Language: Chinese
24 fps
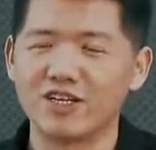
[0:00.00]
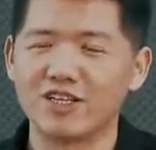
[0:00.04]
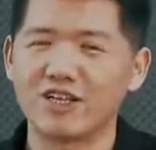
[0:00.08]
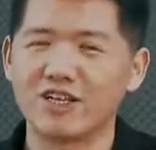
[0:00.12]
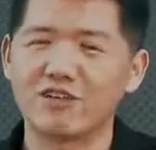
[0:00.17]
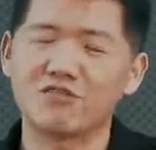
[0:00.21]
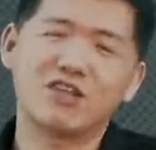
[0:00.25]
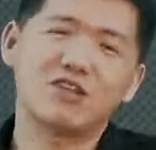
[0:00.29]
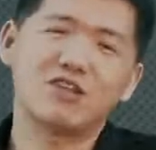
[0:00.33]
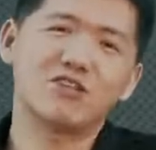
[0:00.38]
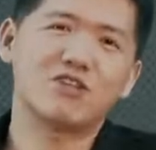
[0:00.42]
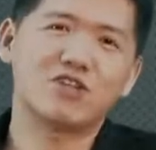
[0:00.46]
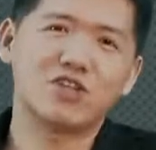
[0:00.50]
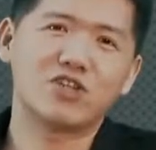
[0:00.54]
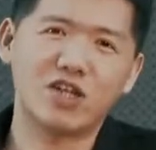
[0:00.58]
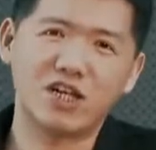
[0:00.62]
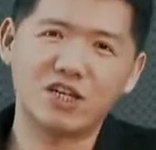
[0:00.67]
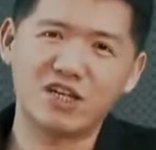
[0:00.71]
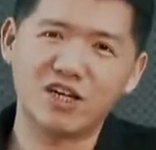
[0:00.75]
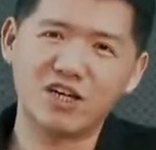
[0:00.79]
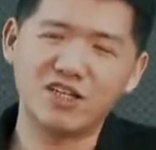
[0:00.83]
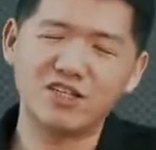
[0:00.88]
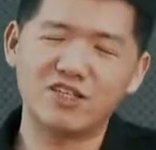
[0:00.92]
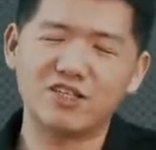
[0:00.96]
然后当时市
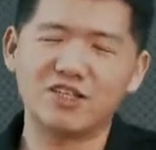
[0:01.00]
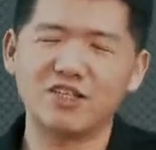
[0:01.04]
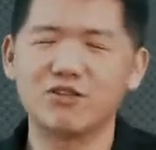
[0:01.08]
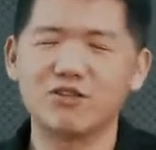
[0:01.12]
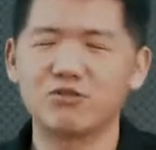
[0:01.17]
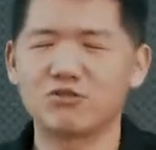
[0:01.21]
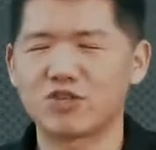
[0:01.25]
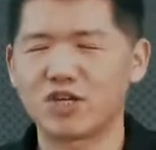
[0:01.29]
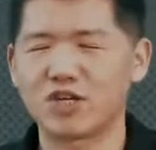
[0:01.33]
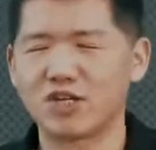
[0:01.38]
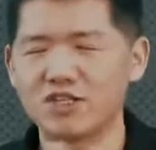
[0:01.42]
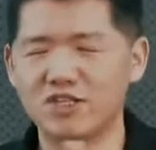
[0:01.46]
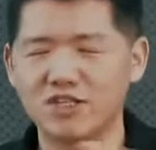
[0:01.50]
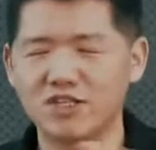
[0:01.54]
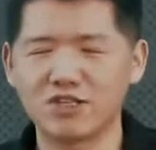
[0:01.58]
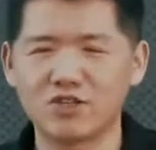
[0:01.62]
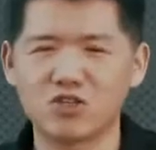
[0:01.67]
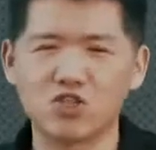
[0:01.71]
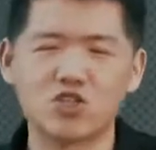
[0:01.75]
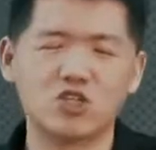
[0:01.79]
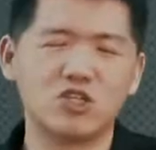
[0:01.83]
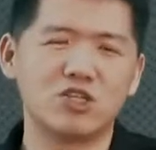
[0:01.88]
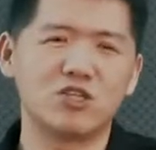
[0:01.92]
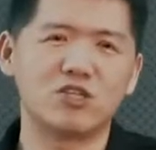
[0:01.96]
场上已经有成型
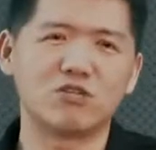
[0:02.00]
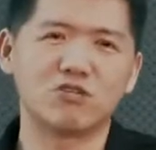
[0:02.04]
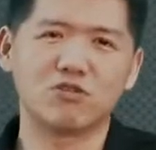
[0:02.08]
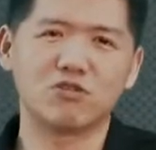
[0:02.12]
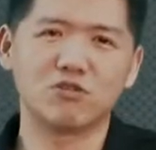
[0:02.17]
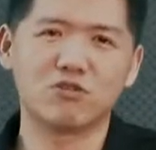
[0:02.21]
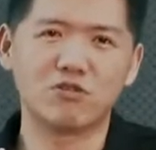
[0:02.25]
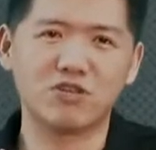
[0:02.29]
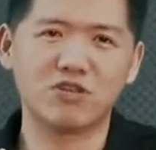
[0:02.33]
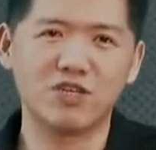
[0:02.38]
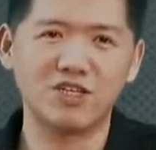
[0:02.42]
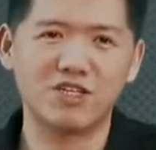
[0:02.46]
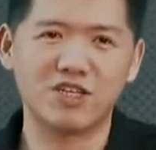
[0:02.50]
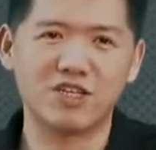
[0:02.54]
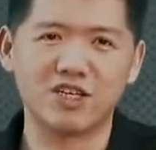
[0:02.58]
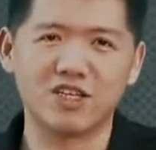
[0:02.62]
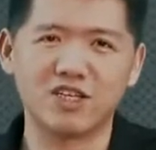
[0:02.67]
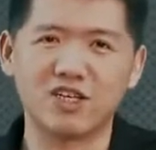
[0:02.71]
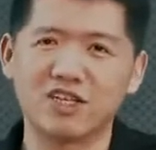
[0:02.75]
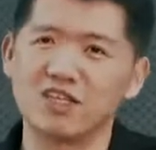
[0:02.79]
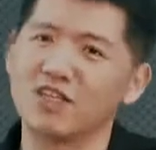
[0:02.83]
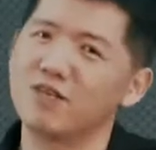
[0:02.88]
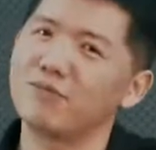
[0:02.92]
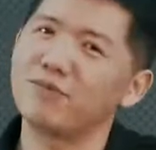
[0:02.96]
的十几种搜索引
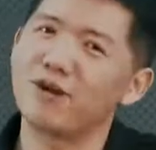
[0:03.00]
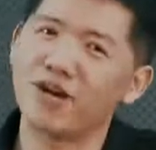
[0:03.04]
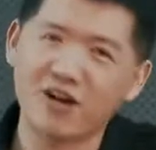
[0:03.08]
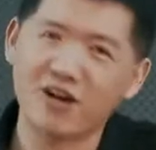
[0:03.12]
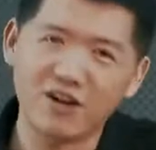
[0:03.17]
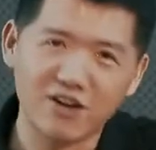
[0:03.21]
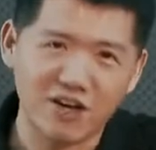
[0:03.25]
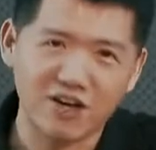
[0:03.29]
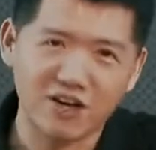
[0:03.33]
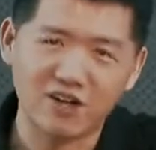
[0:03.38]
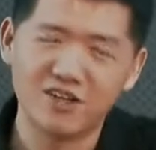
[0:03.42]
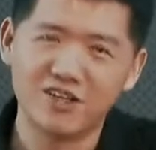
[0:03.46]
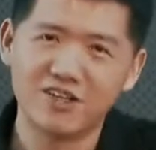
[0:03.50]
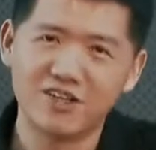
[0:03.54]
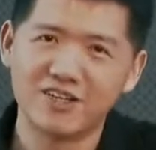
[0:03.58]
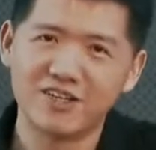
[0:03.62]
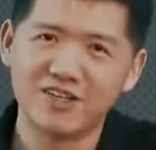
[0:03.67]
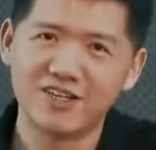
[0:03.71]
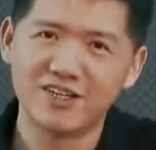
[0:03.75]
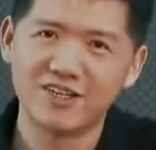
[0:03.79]
擎了，你们还要搞